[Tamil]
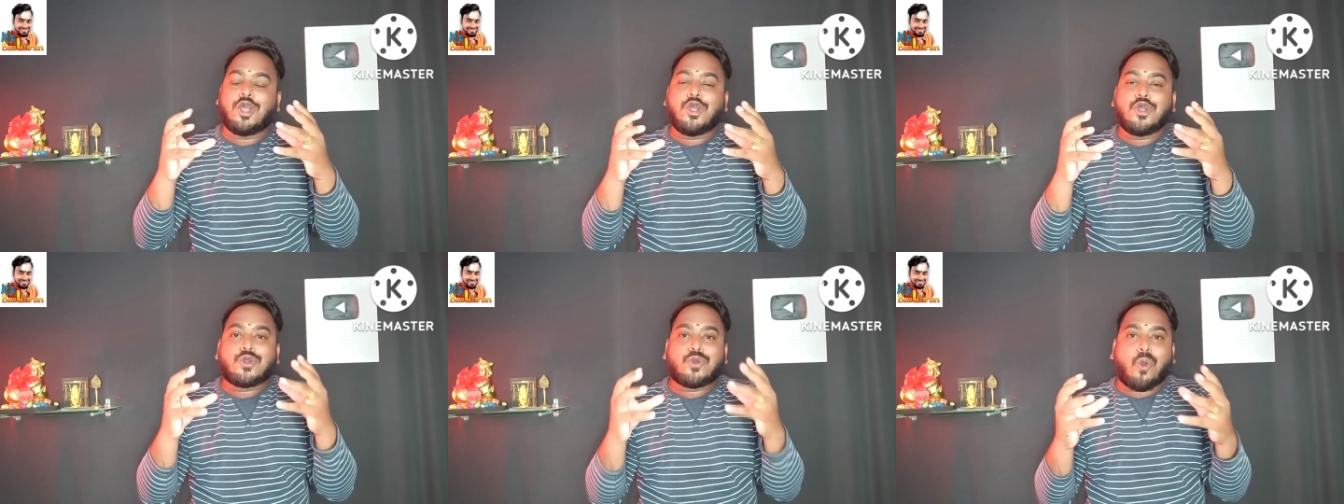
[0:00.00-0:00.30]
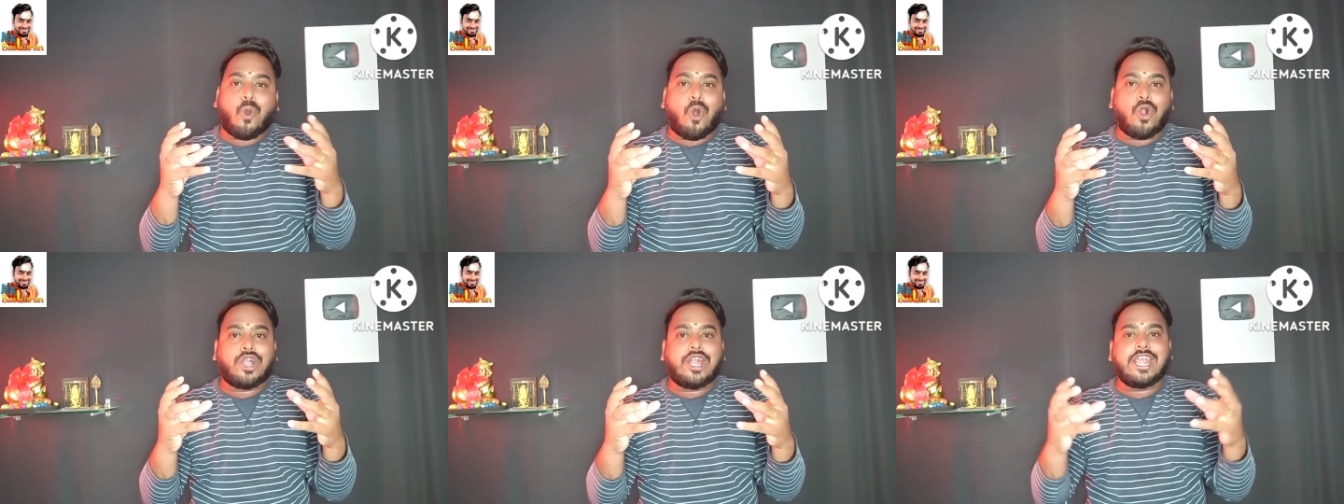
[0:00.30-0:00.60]

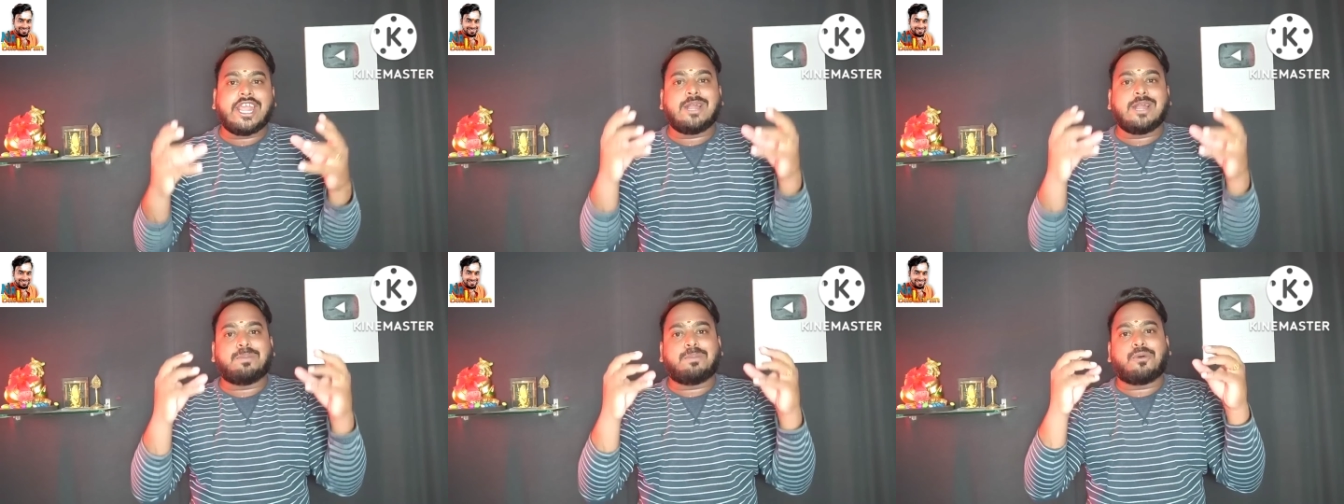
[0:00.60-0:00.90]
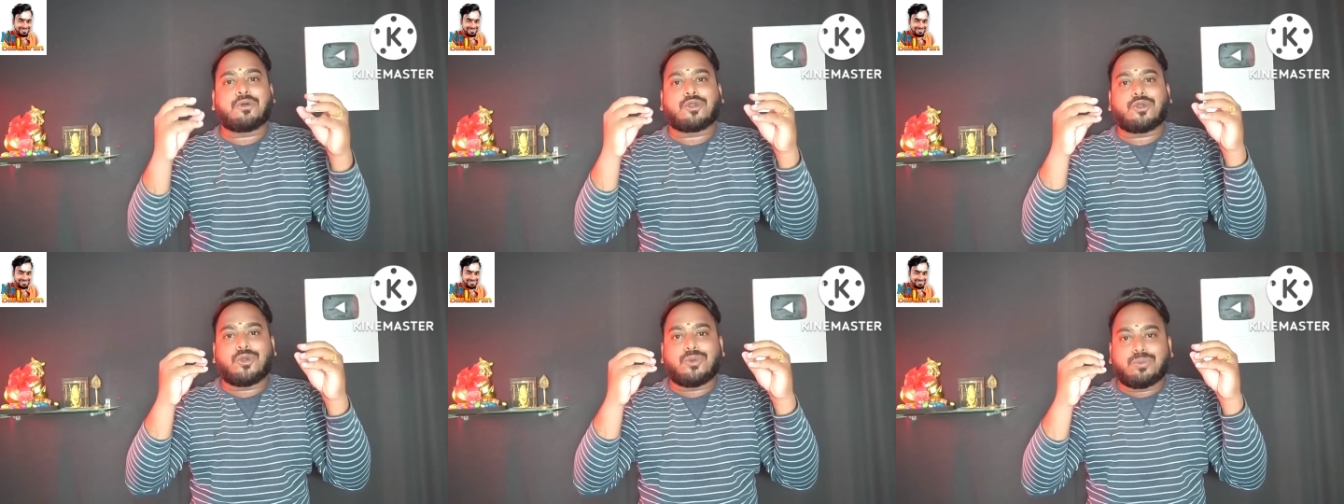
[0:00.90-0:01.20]
கோடியில்
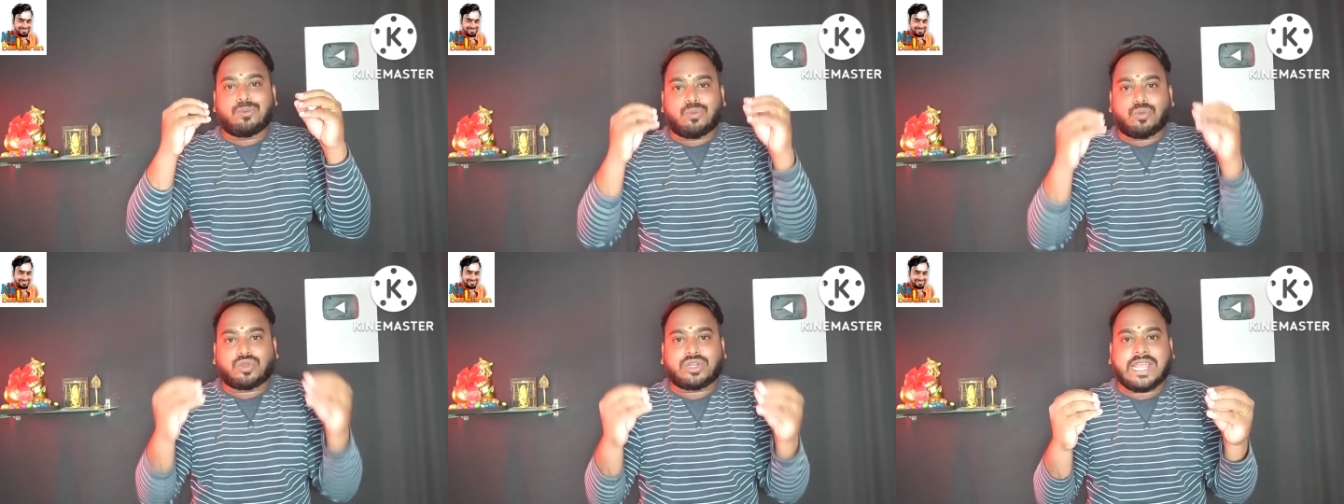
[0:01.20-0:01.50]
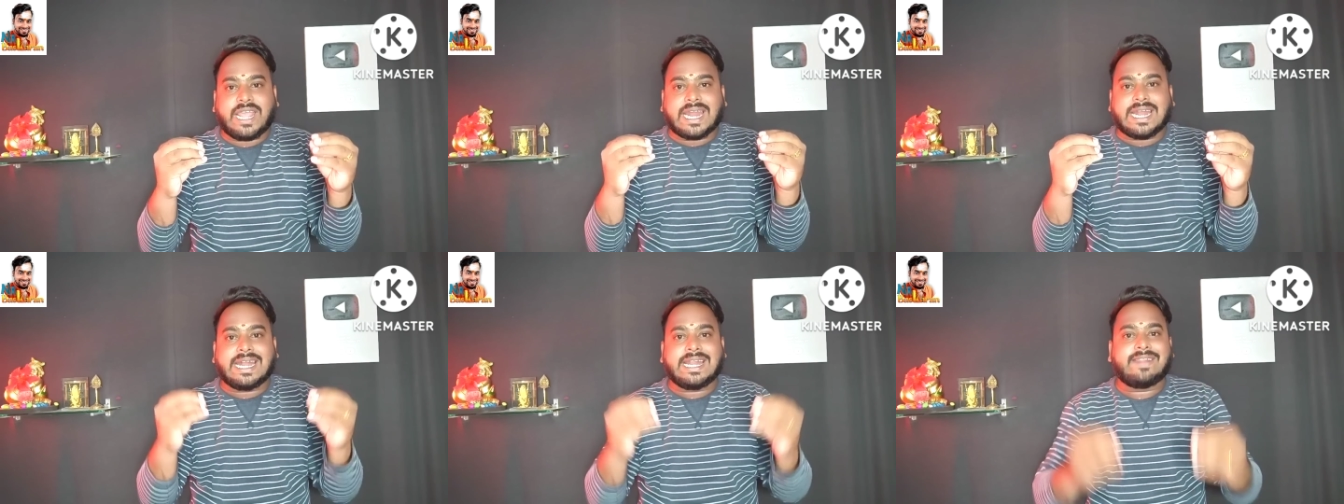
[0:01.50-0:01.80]
பொருளும்
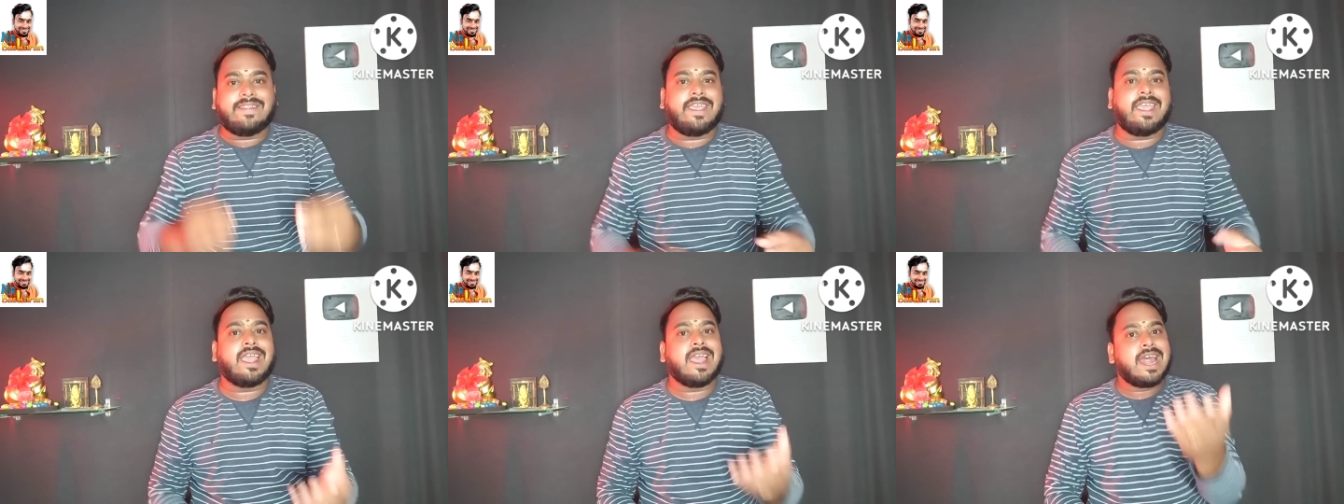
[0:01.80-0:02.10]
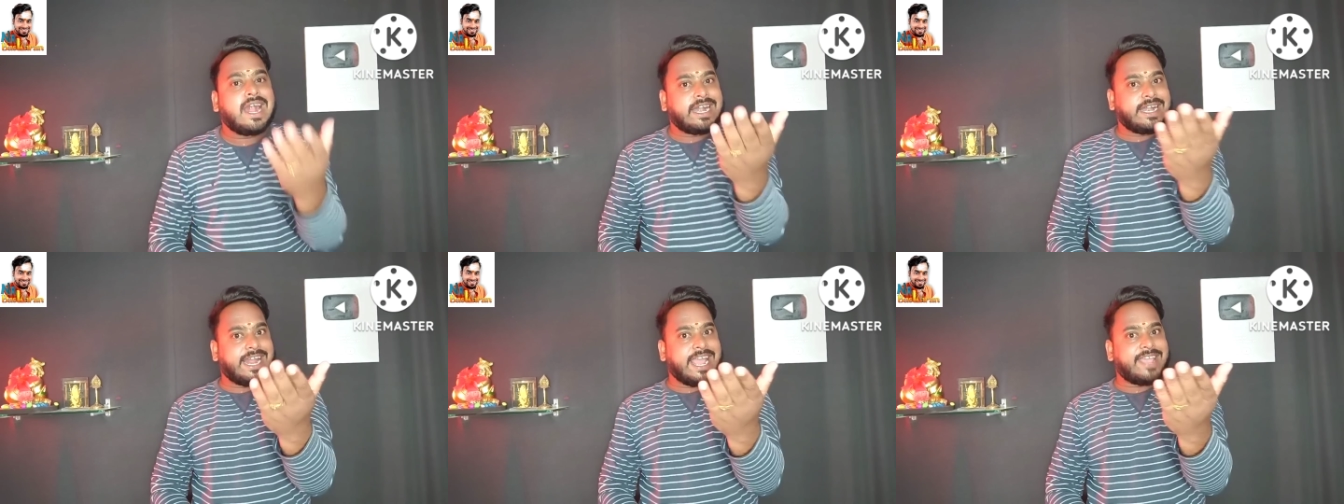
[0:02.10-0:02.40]
உதயநிதி
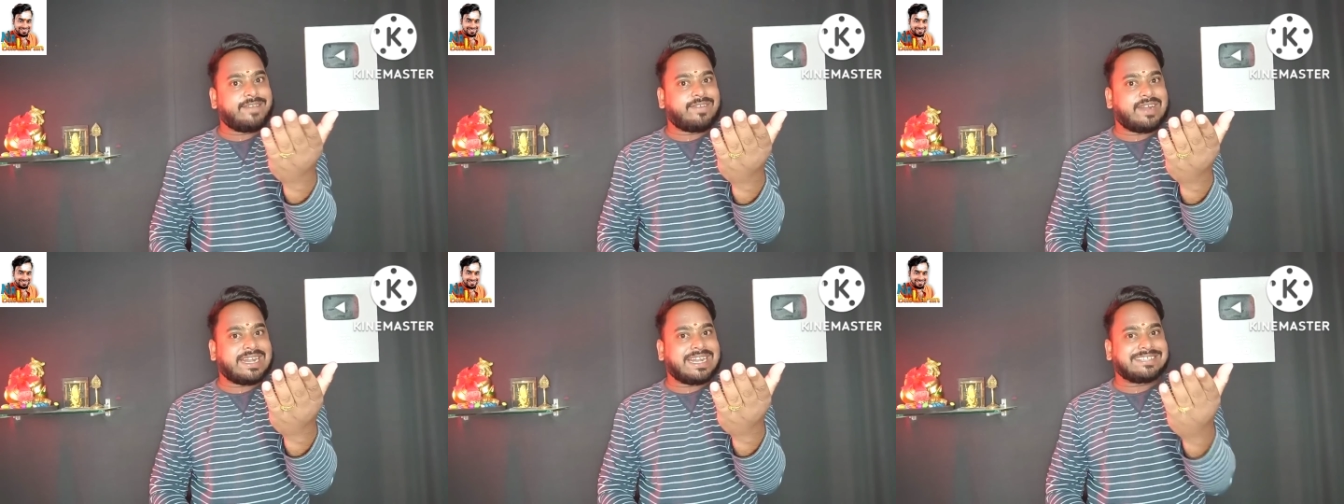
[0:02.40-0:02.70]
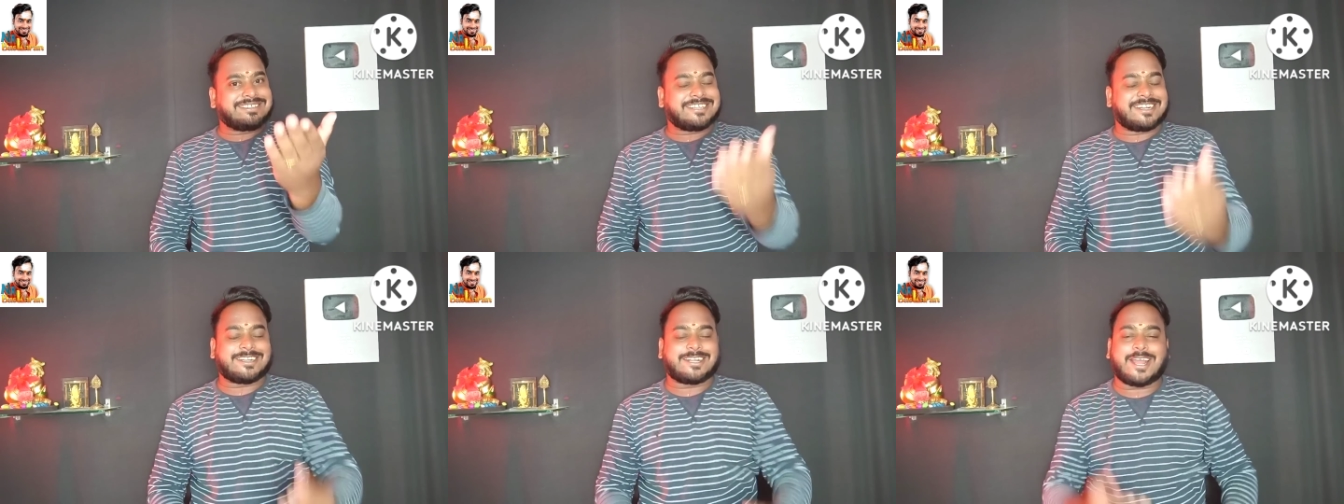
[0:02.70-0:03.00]
டே வெள்ள
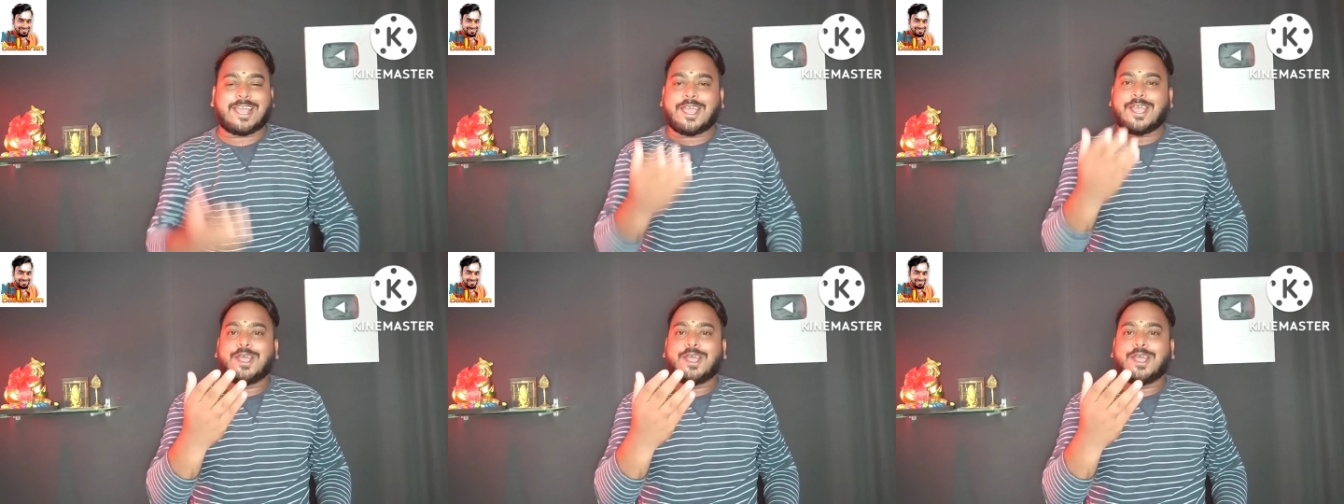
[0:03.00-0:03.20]
சட்டை